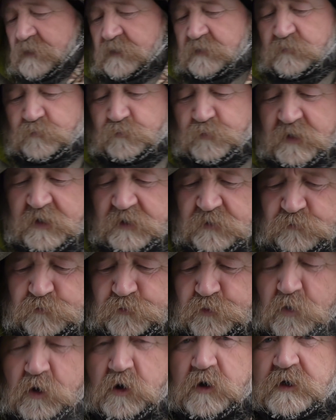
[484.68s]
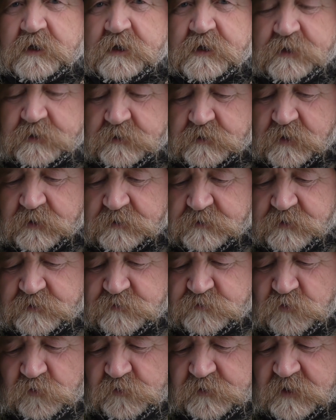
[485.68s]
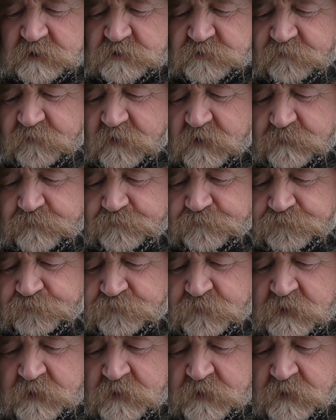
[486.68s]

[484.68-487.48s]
den Birkenporling, nach den Zunderschwämmen